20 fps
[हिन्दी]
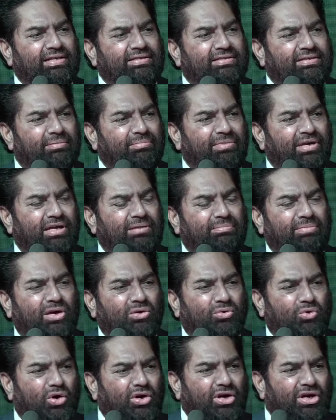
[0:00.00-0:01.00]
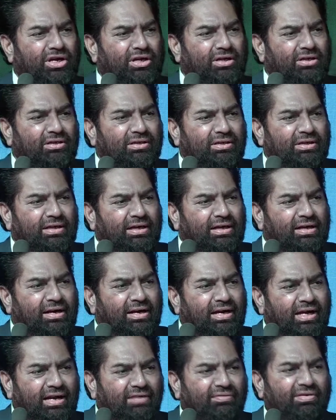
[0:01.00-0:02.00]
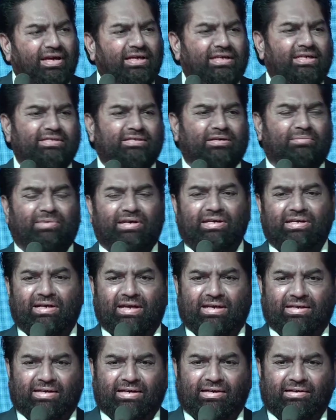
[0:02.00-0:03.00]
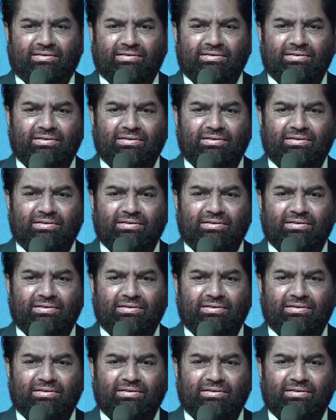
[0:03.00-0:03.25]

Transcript: इस ज़मीन में कोई रेलवे की ज़मीन नहीं है